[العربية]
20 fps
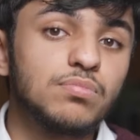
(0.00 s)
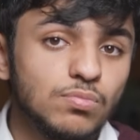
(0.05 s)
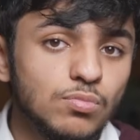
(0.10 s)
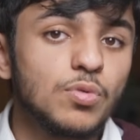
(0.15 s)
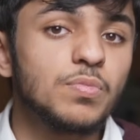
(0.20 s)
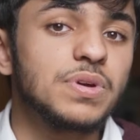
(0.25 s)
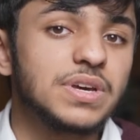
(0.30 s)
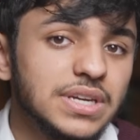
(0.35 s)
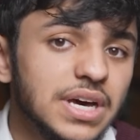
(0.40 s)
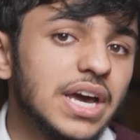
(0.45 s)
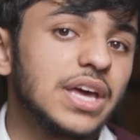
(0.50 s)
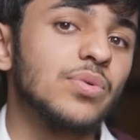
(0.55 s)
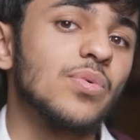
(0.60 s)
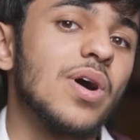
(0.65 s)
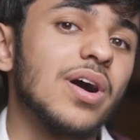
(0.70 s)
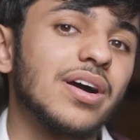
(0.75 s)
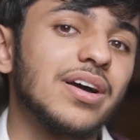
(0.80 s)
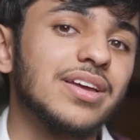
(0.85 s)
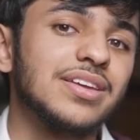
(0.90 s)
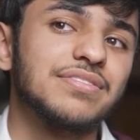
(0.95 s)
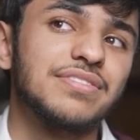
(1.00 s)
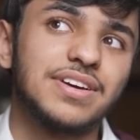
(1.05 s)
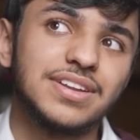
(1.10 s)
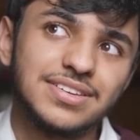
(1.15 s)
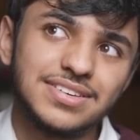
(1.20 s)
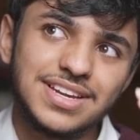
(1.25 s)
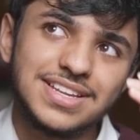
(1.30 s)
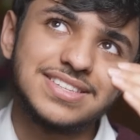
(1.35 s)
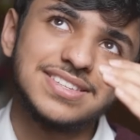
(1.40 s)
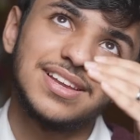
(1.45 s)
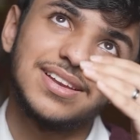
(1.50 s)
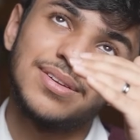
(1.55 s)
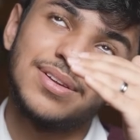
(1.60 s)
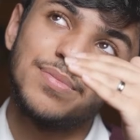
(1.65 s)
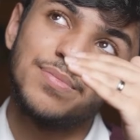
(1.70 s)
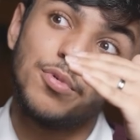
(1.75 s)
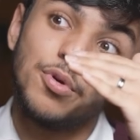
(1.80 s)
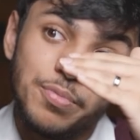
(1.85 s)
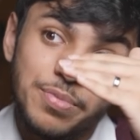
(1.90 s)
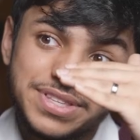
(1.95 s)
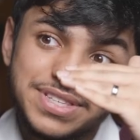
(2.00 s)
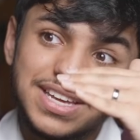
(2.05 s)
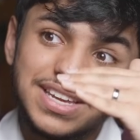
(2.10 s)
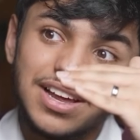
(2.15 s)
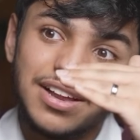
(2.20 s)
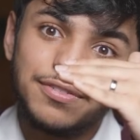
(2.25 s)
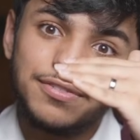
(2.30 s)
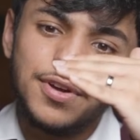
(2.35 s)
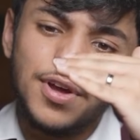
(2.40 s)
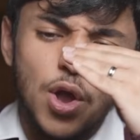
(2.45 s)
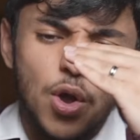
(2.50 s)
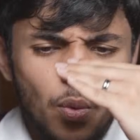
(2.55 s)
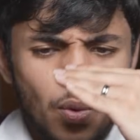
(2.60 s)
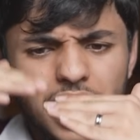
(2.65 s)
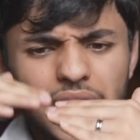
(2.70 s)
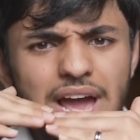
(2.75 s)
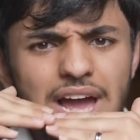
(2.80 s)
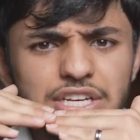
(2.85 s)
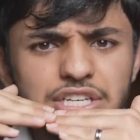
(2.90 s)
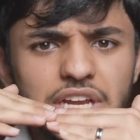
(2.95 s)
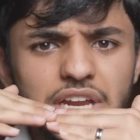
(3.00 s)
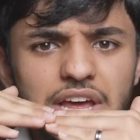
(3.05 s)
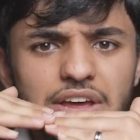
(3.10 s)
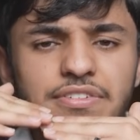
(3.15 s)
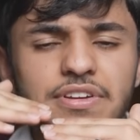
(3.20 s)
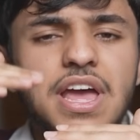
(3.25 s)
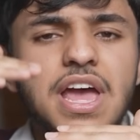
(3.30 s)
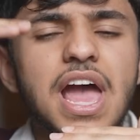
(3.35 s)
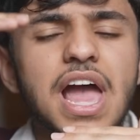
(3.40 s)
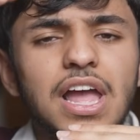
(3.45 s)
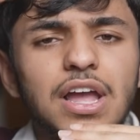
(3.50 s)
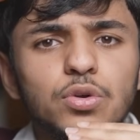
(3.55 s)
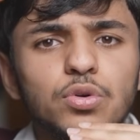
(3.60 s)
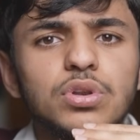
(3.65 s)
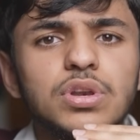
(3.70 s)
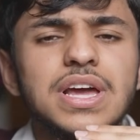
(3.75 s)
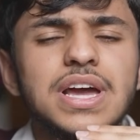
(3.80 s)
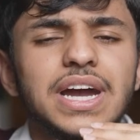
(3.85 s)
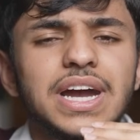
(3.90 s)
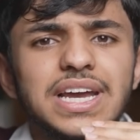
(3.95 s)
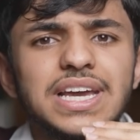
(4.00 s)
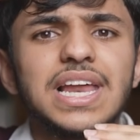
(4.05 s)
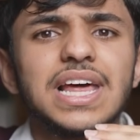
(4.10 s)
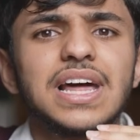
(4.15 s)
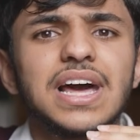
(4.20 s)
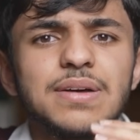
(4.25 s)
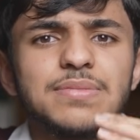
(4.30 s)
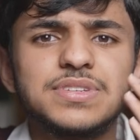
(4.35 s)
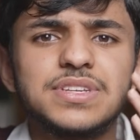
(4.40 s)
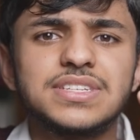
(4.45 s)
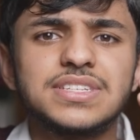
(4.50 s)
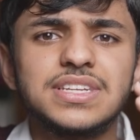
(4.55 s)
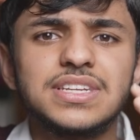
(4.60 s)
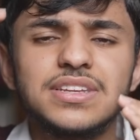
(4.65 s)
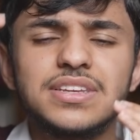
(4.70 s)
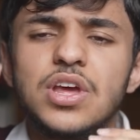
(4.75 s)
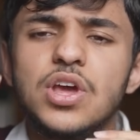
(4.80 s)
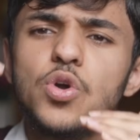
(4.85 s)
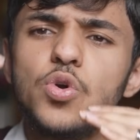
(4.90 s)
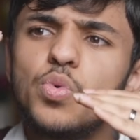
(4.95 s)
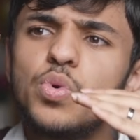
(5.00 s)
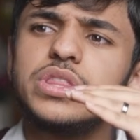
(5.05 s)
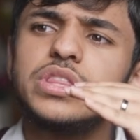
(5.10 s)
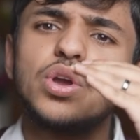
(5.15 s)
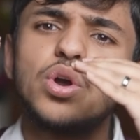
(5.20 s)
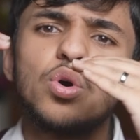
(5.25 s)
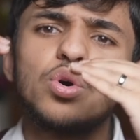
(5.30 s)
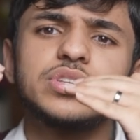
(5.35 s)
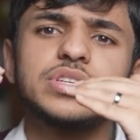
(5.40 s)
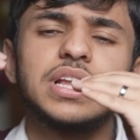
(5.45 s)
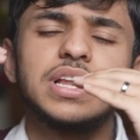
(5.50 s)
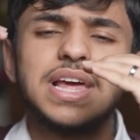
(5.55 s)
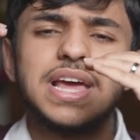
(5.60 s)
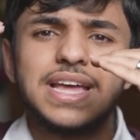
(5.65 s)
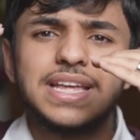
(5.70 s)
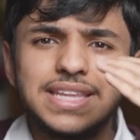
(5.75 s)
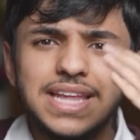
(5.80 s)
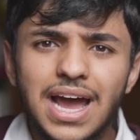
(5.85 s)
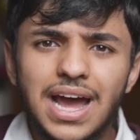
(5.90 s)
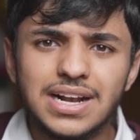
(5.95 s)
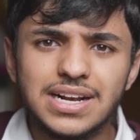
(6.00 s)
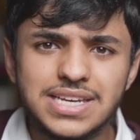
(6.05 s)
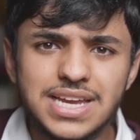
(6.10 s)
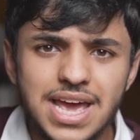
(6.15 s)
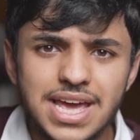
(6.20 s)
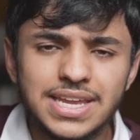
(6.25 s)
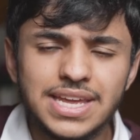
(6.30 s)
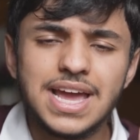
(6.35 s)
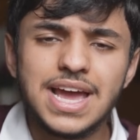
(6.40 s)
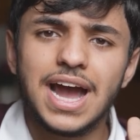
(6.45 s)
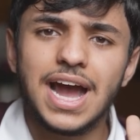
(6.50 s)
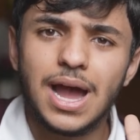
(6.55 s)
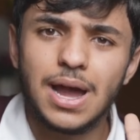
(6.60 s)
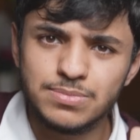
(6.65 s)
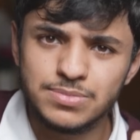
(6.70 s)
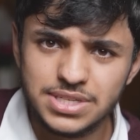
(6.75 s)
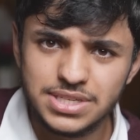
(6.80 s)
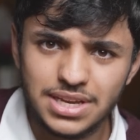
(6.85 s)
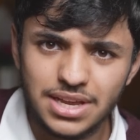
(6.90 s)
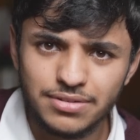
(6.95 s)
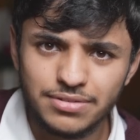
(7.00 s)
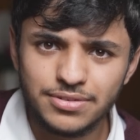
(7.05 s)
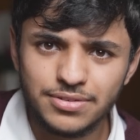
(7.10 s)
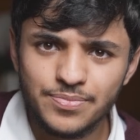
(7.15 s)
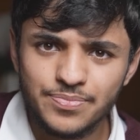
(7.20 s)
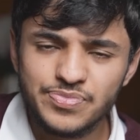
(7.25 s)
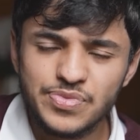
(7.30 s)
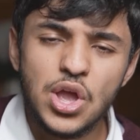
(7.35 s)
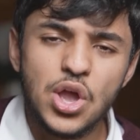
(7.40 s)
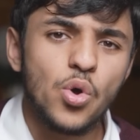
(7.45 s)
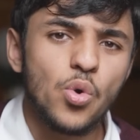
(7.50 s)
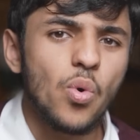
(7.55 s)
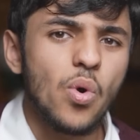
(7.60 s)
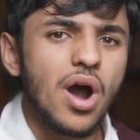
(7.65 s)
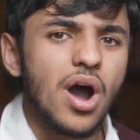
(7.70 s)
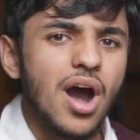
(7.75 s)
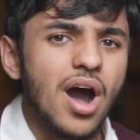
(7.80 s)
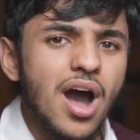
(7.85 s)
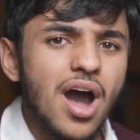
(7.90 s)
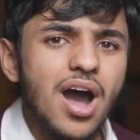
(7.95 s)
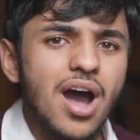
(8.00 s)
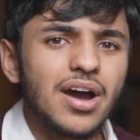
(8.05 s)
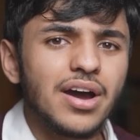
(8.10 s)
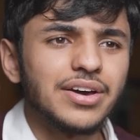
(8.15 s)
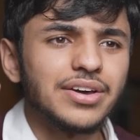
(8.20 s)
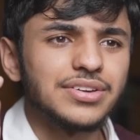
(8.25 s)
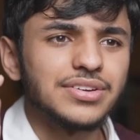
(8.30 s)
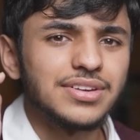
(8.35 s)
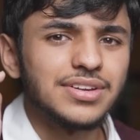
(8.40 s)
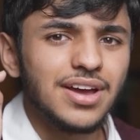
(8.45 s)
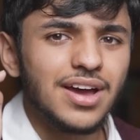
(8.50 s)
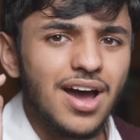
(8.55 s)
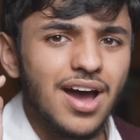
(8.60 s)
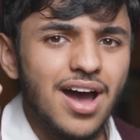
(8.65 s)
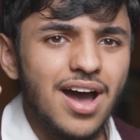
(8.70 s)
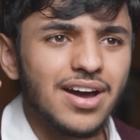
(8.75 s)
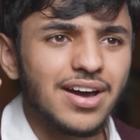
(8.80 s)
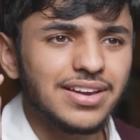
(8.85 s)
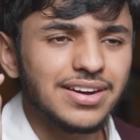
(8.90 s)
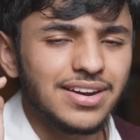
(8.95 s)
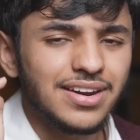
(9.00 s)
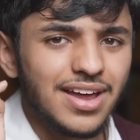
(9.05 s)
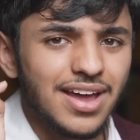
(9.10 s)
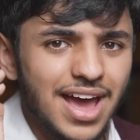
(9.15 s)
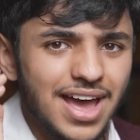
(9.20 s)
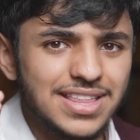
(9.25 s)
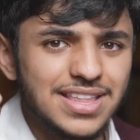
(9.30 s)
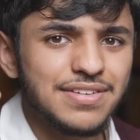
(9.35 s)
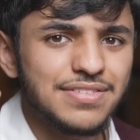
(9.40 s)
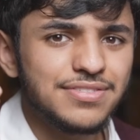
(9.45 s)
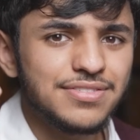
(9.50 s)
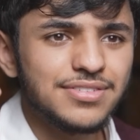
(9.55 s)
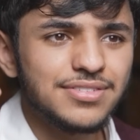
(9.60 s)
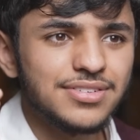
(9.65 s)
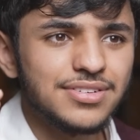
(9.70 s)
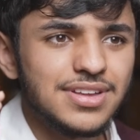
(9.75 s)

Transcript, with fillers: ممكن غير واقعي فننزل مو 200 ألف ولا 10000 حنقول خلال خمس سنين ودي أوصل دخل شهري 50 ألف وآخر آخر هدف